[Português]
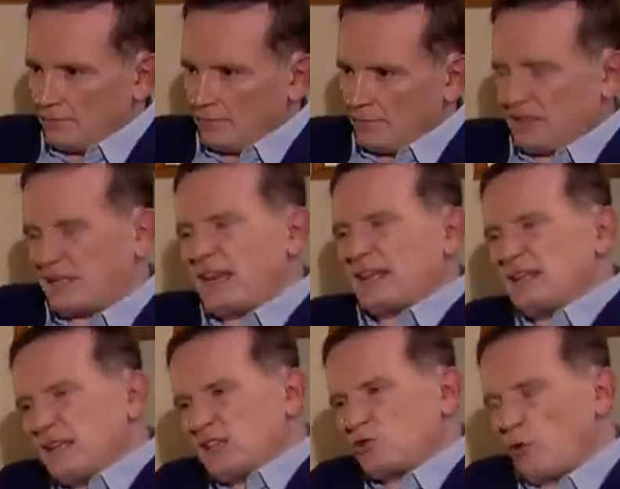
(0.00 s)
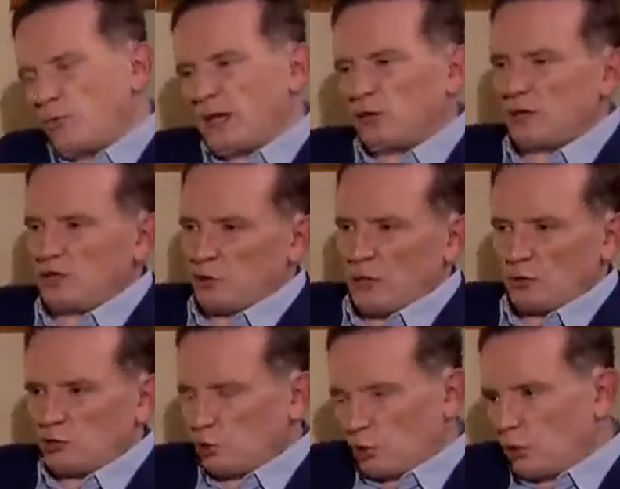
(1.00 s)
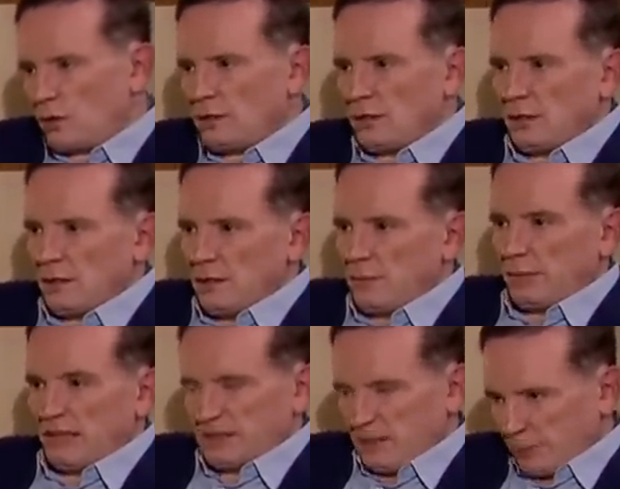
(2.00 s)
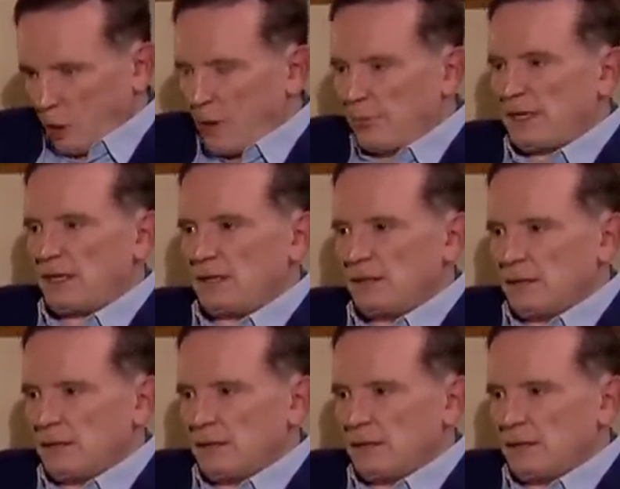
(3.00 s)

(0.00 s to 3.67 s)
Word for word: Será que nesse momento a senhora não jurou para si própria